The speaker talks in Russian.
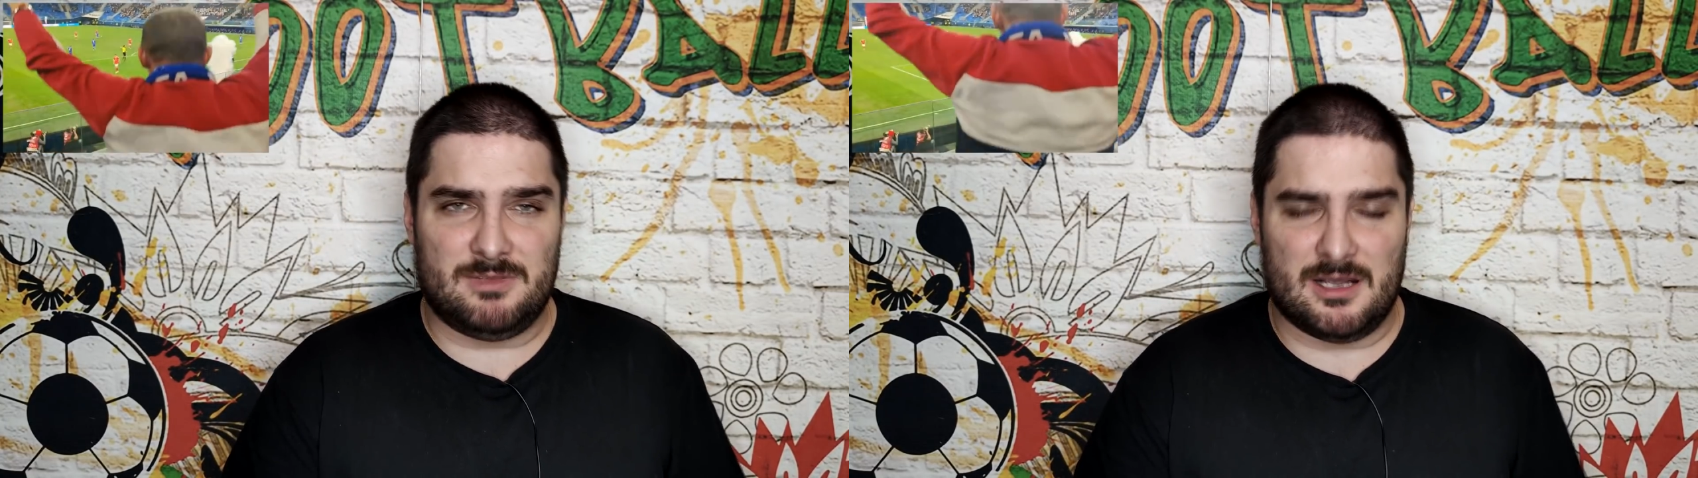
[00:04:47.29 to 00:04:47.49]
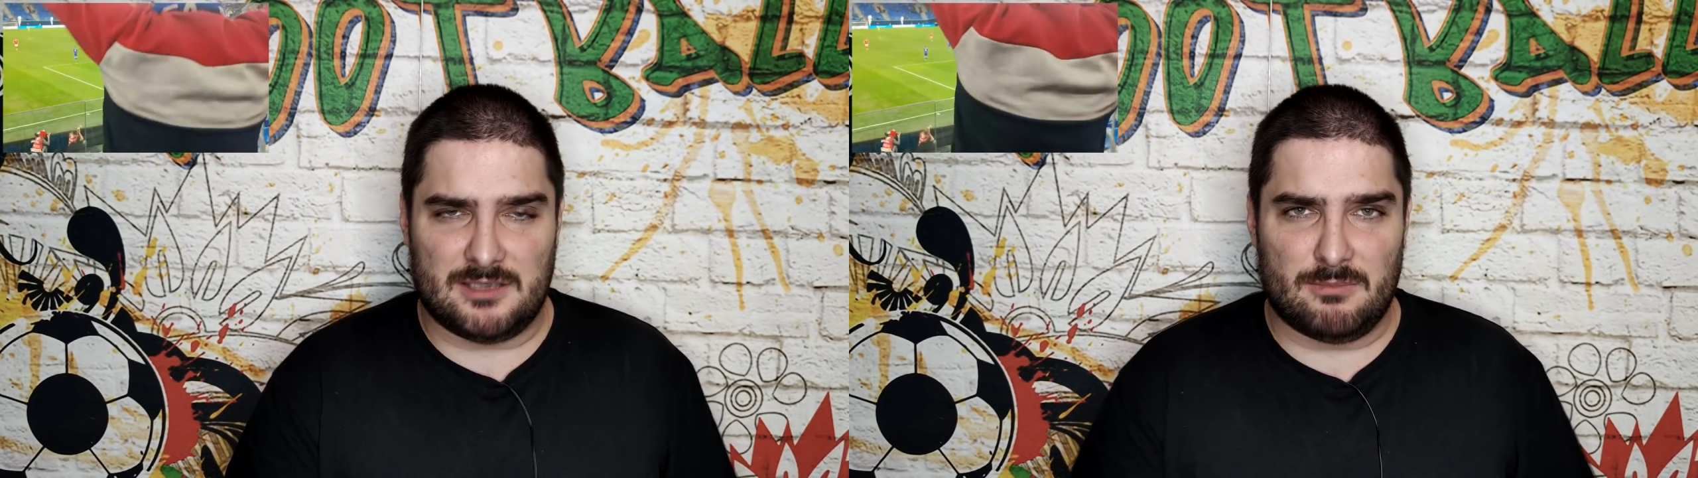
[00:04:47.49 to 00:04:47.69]

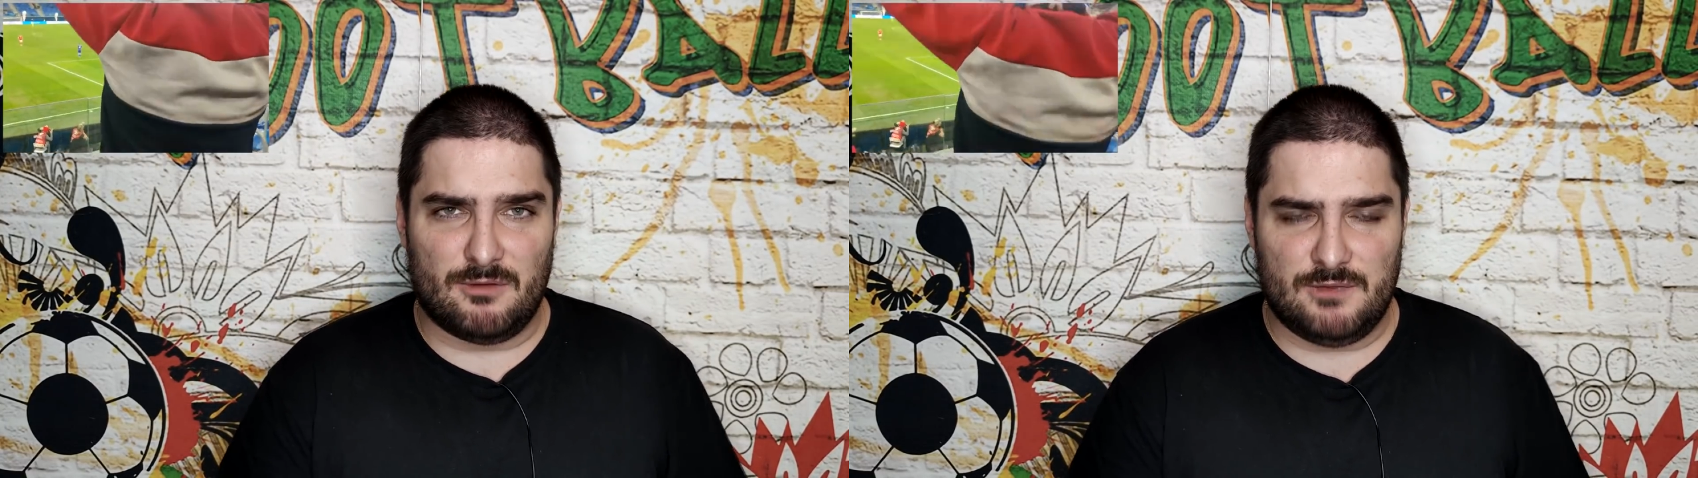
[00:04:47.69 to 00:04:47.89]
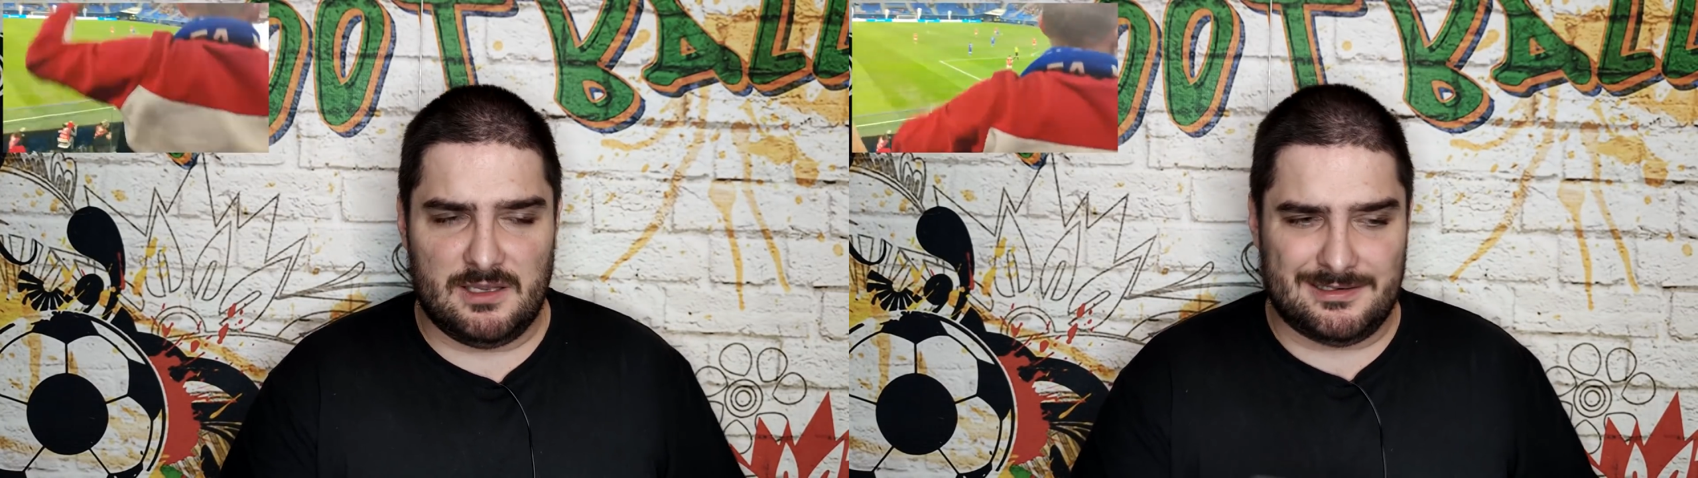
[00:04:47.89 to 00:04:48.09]
когда мы
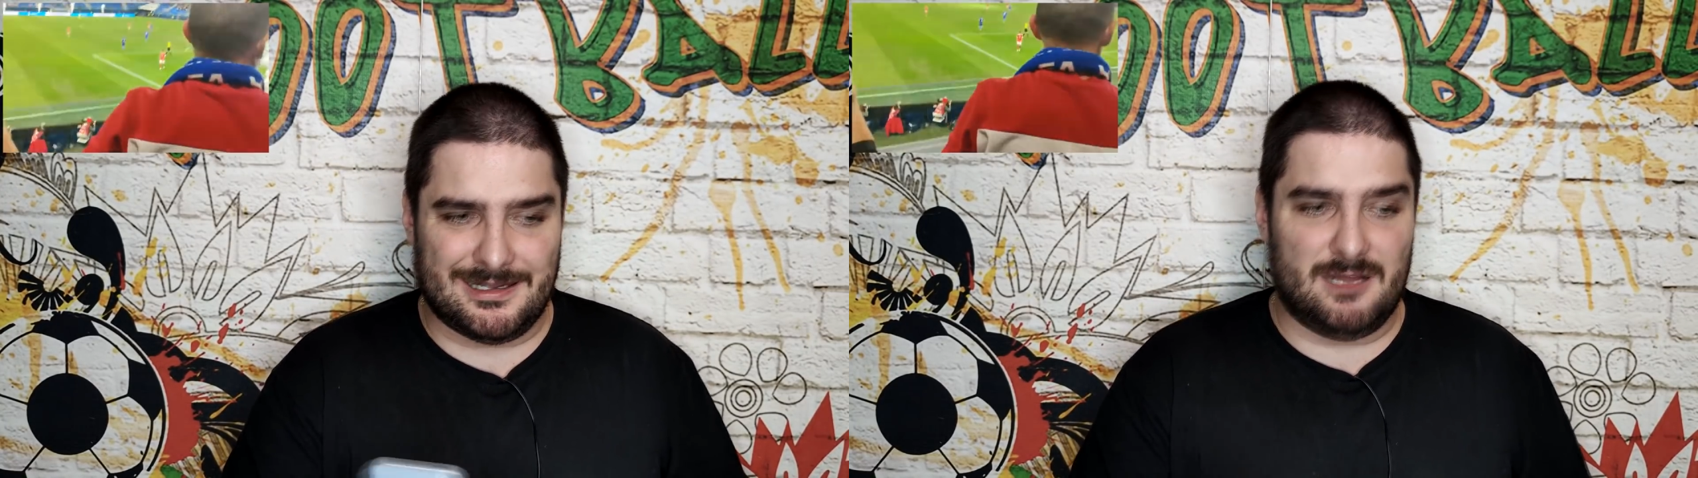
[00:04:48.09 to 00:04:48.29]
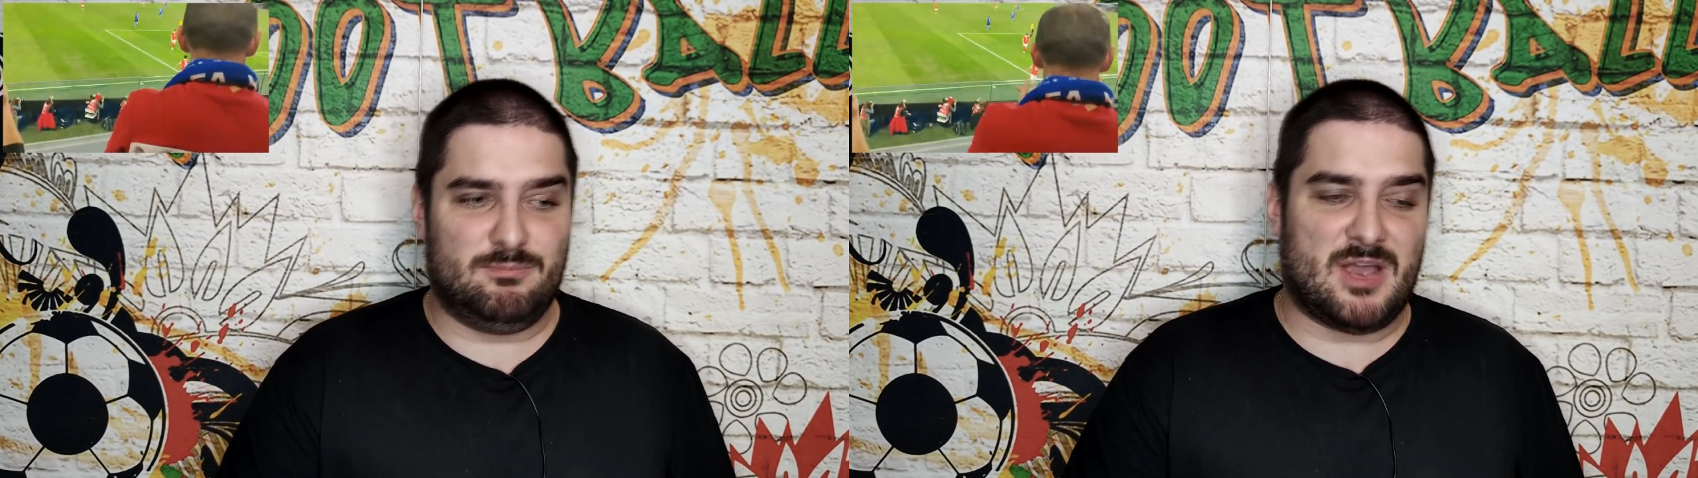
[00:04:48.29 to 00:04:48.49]

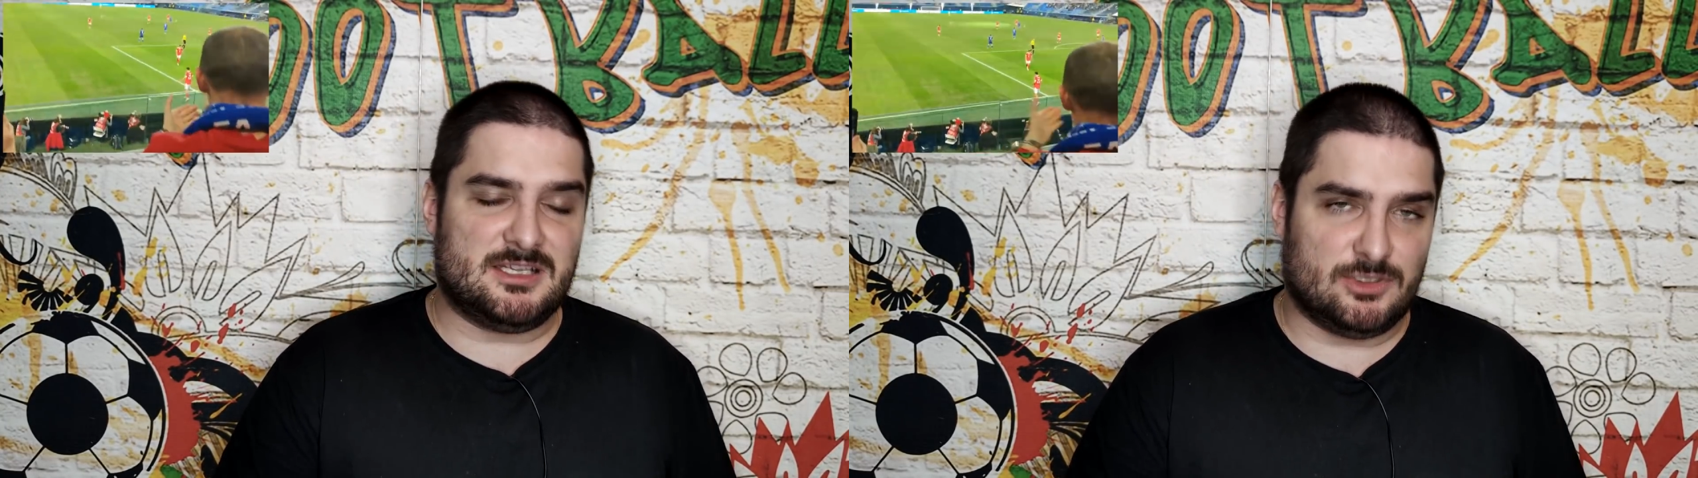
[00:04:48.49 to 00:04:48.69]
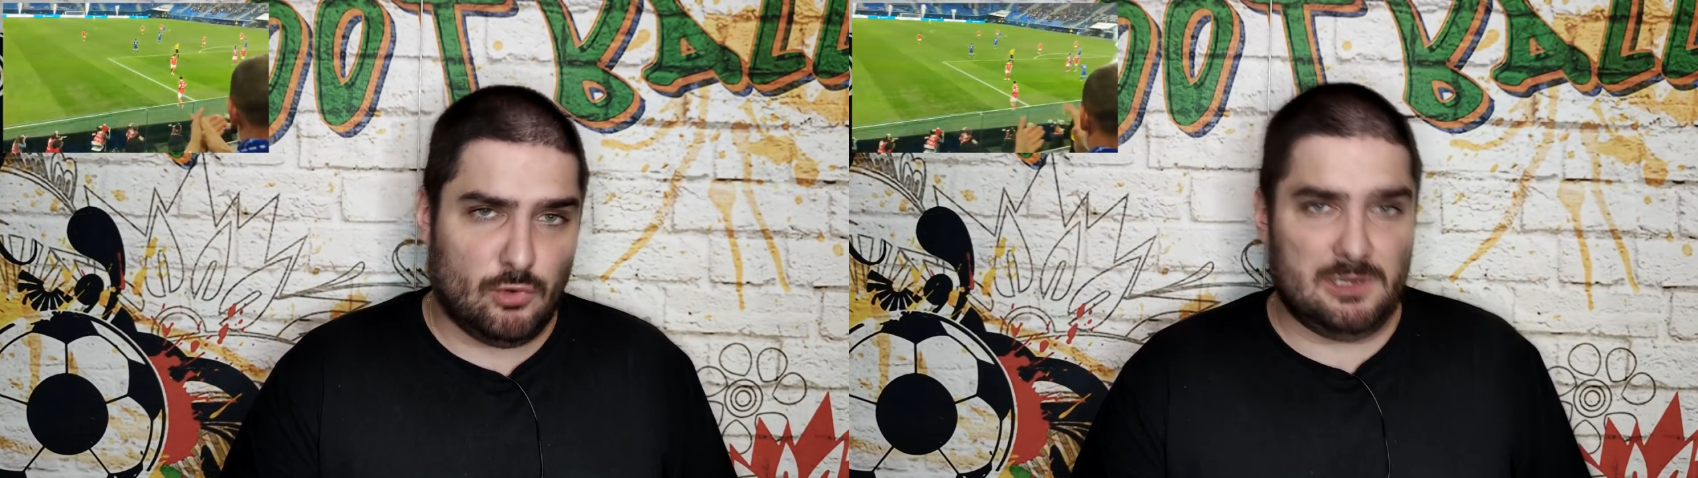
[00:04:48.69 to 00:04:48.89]
выиграли
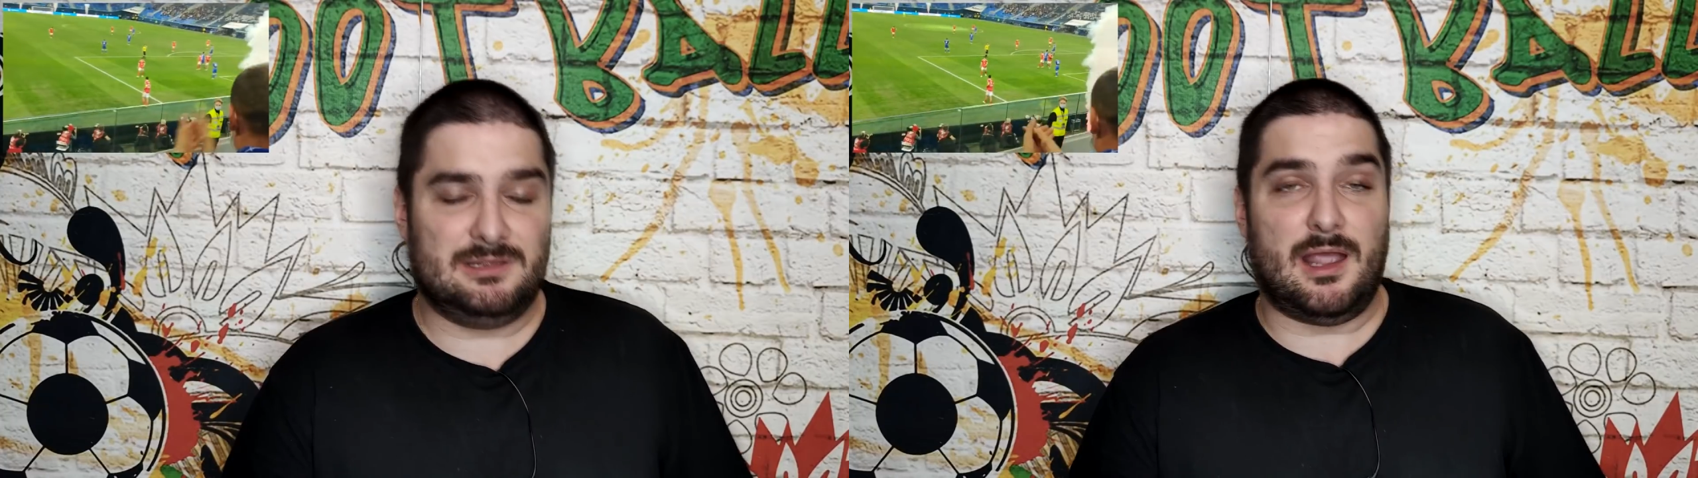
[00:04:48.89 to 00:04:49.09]
5-0,